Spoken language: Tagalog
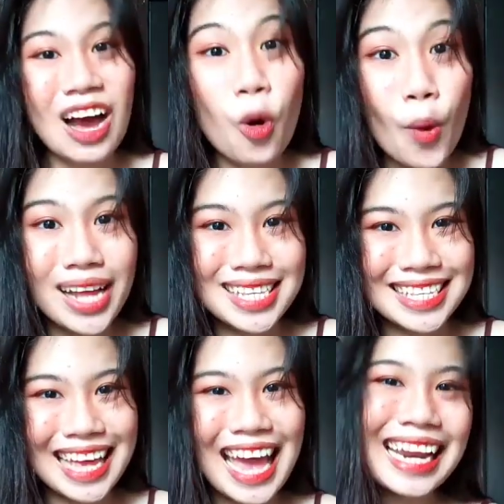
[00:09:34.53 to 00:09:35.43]
so, once
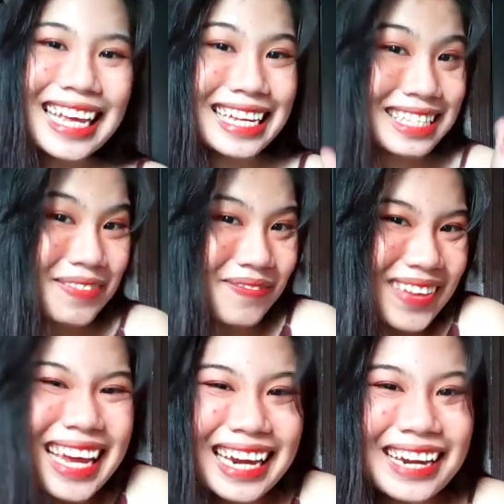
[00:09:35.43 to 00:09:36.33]
again, it's
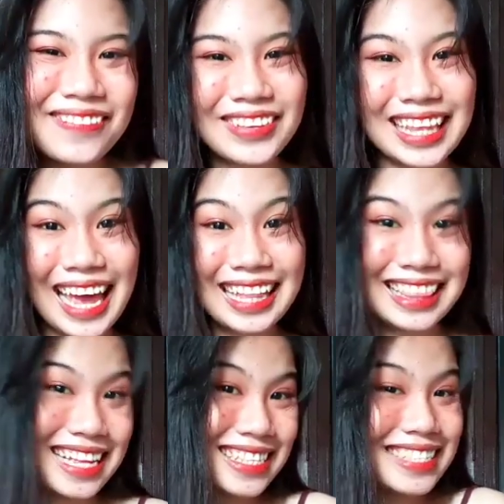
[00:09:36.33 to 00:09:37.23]
me, Batikeng
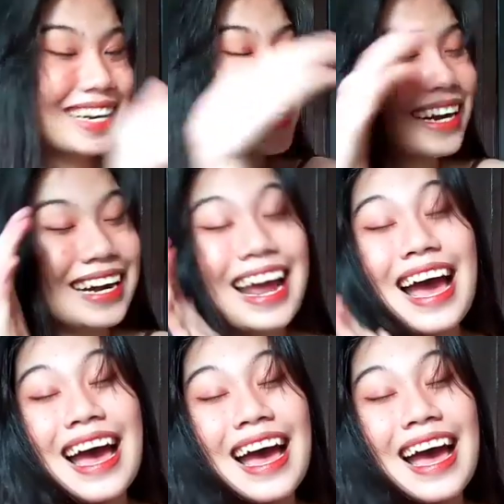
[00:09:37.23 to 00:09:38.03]
Nadsara!